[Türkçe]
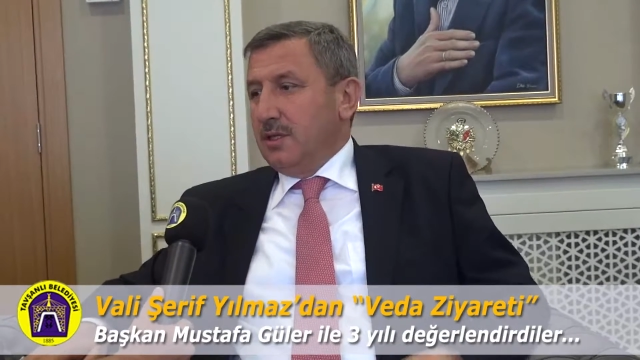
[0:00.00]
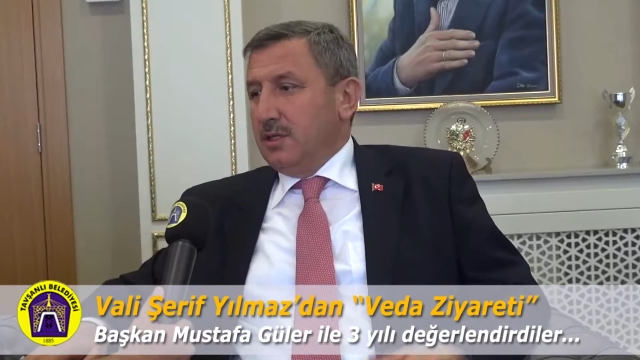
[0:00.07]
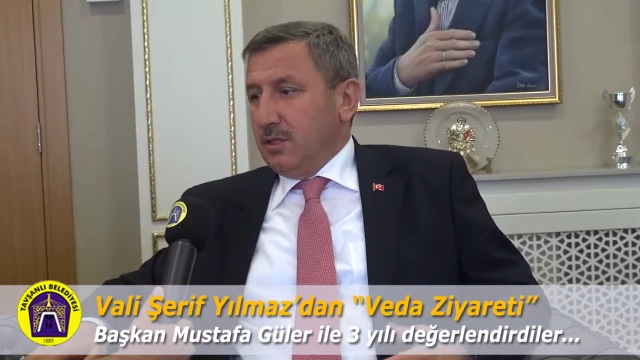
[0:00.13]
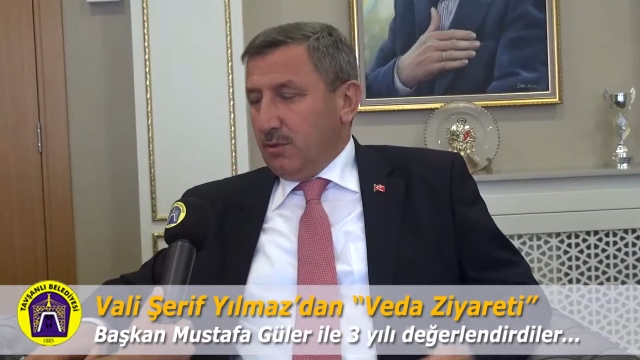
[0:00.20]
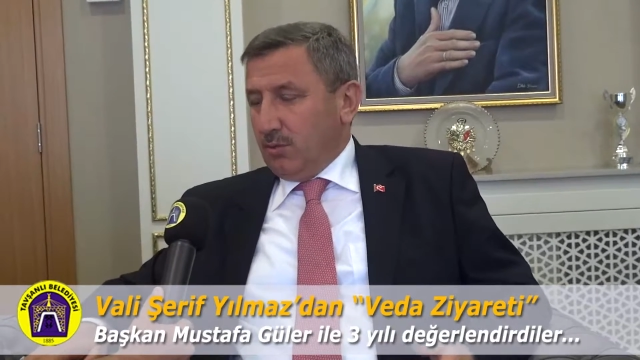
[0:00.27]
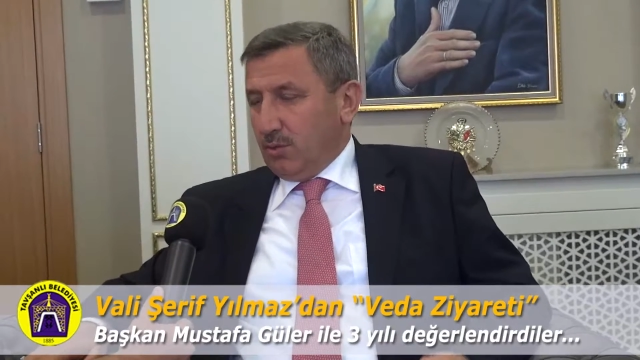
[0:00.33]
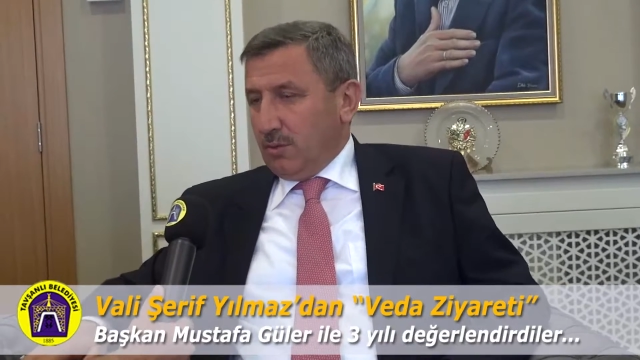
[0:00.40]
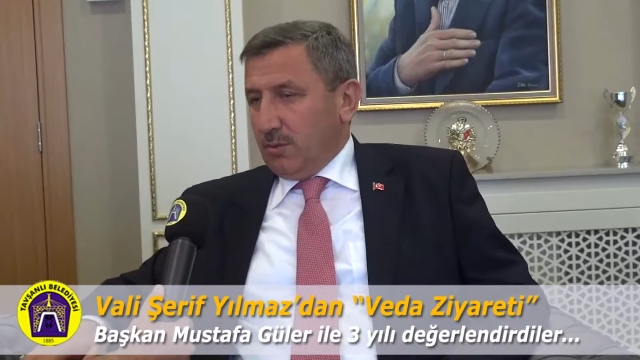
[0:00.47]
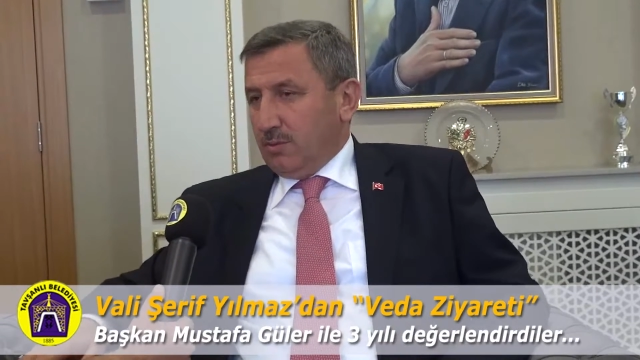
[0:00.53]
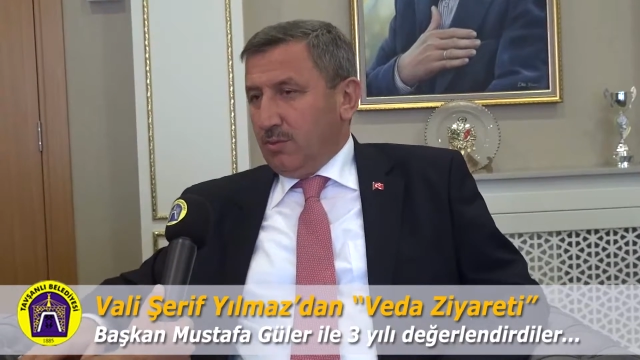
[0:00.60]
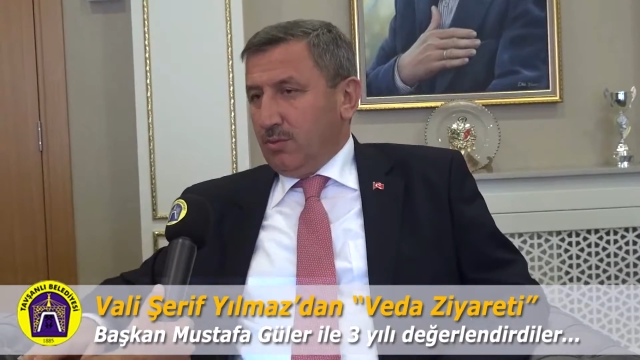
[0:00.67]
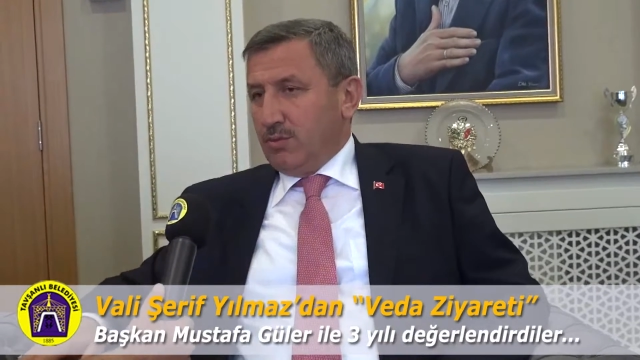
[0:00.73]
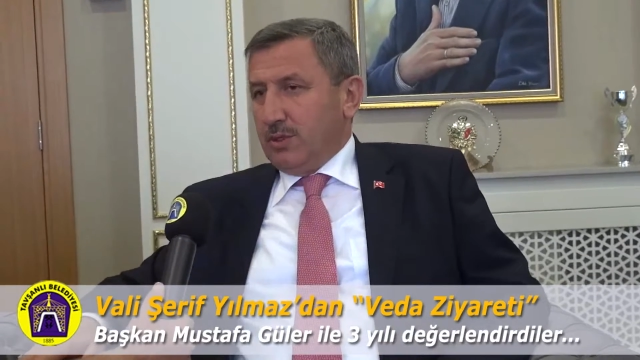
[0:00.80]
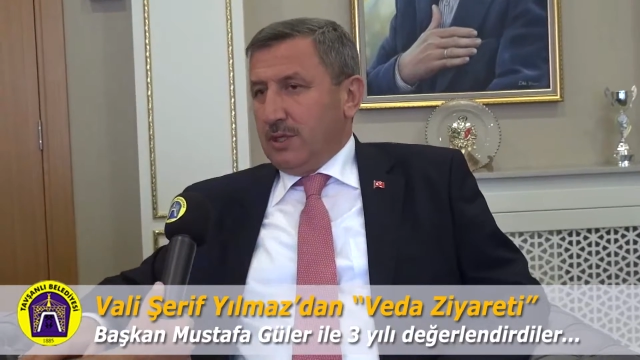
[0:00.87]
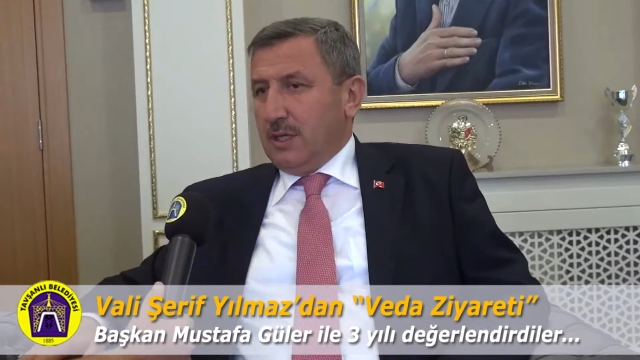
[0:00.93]
Sivil toplum
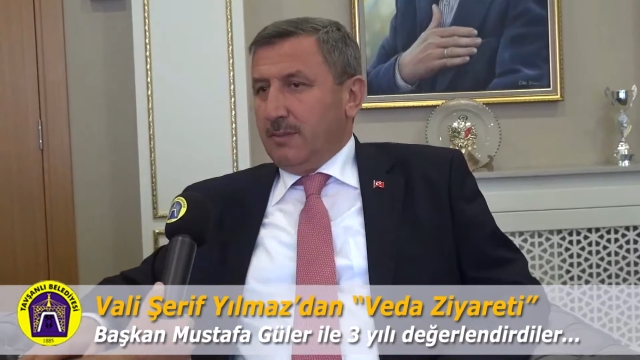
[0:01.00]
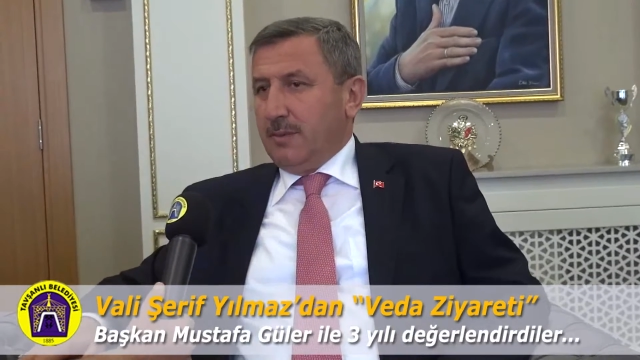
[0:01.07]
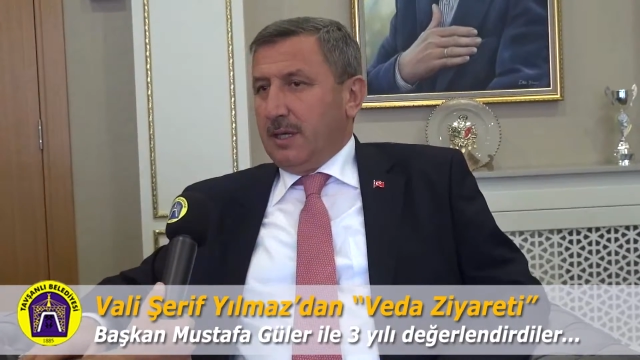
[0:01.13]
kuruluşlarıyla